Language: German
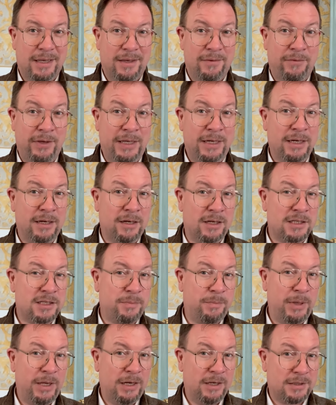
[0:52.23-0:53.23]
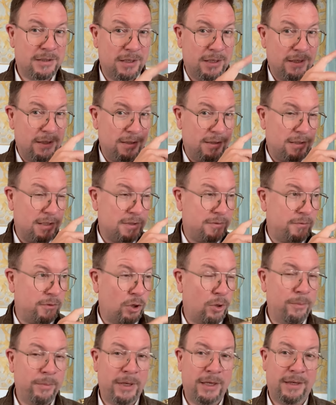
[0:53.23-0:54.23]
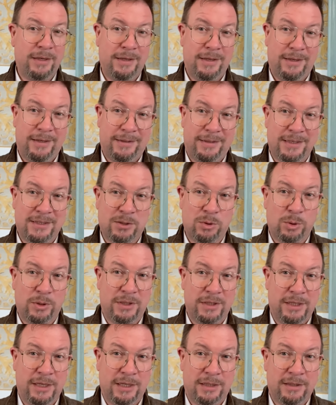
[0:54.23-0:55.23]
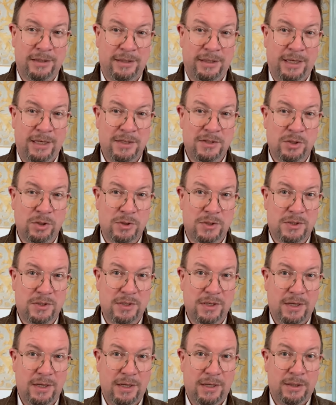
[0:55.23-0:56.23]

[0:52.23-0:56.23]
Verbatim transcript: weder das Bild, das fromme des guten Hirten Jesus,